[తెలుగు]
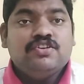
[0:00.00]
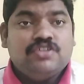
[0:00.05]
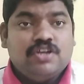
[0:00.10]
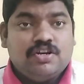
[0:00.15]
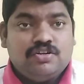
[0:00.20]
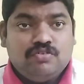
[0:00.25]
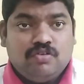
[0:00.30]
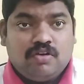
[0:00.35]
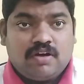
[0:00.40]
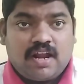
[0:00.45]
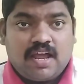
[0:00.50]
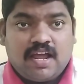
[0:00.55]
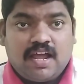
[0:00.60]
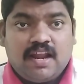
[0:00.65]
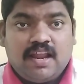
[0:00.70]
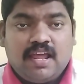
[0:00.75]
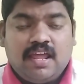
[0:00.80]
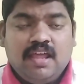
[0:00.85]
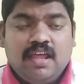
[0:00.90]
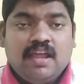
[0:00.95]
షెడ్యూల్
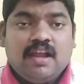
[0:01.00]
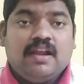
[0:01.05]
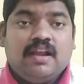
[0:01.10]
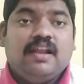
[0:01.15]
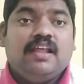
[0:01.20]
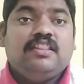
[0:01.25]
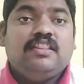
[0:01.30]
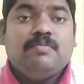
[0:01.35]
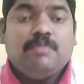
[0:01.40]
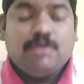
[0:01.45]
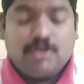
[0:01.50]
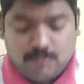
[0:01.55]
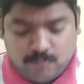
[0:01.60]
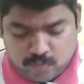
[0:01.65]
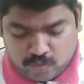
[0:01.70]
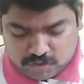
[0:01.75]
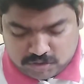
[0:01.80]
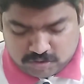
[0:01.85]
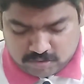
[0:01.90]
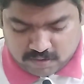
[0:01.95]
రాగానే నేనైతే మీకు
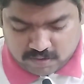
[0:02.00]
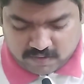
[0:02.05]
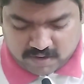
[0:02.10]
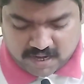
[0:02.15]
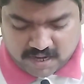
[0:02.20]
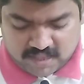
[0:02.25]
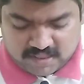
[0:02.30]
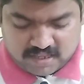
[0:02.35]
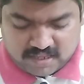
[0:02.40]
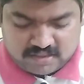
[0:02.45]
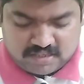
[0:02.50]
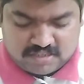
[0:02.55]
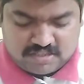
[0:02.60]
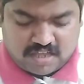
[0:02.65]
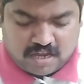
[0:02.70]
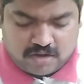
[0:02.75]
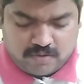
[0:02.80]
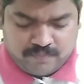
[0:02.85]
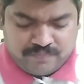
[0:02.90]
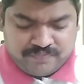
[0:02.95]
పూర్తి వివరాలు అయితే
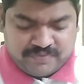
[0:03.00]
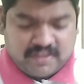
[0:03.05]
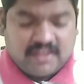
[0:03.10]
అందిస్తాను